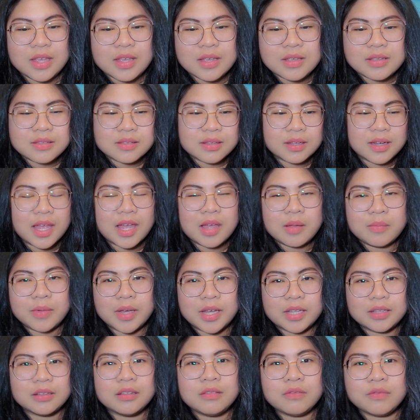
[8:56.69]

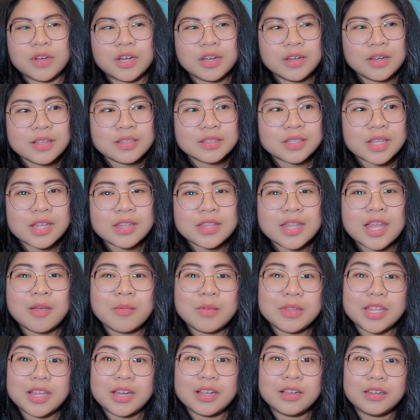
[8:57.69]
Salamat. In fairness, ah, ang
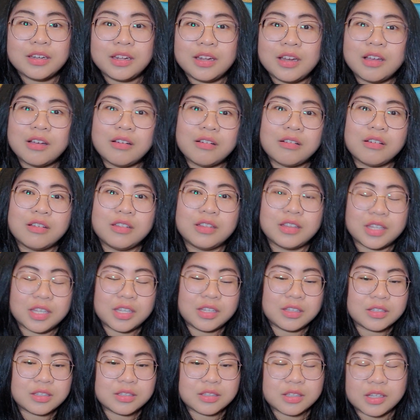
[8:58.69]
dami talaga nilang
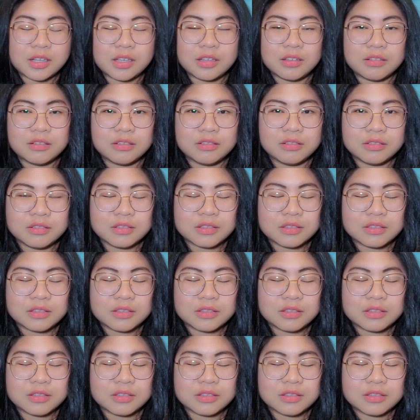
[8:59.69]
content ngayon.